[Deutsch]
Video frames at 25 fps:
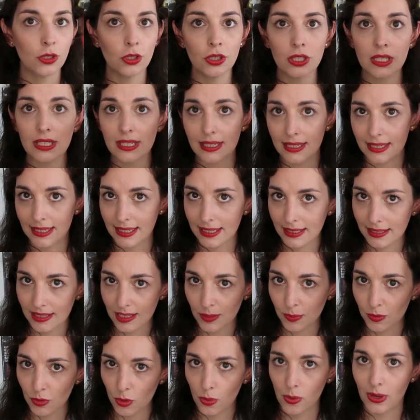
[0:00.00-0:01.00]
Und
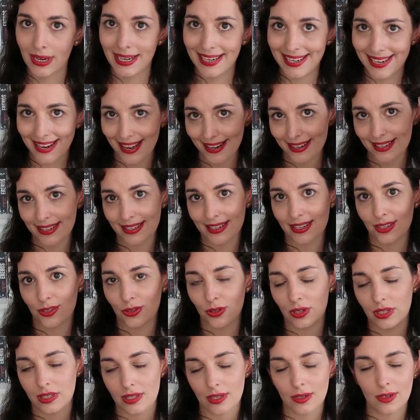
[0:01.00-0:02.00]
dieses Buch landet
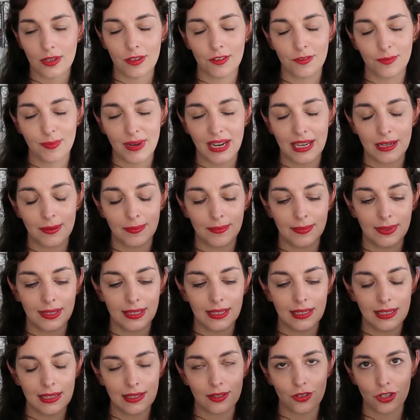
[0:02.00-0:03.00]
natürlich auch auf meinem
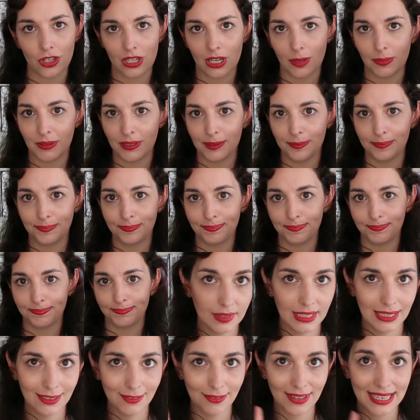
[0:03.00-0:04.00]
Lesestapel.
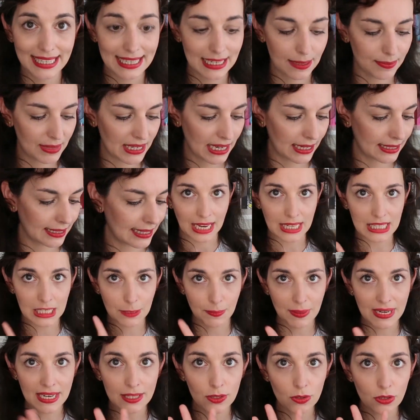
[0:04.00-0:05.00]
Weiter im Text. Also
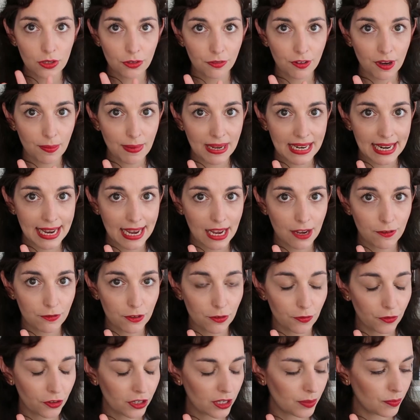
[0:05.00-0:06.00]
ich bin jetzt ungefähr bei der
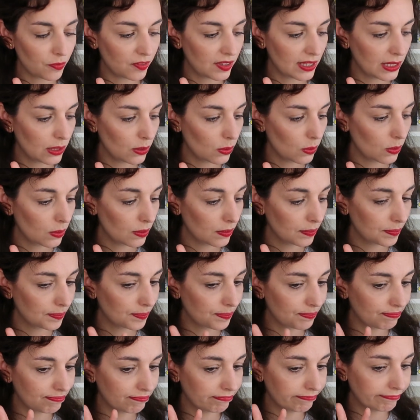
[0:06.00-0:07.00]
Hälfte von dem Video.
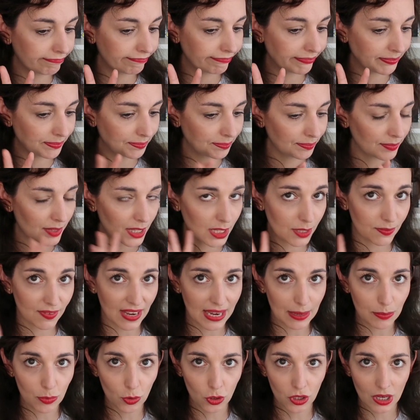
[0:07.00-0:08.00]

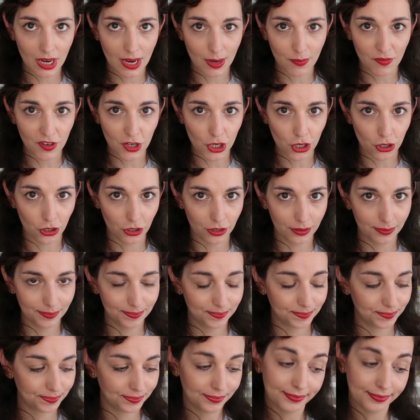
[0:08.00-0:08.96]
Zwei Bücher haben wir schon.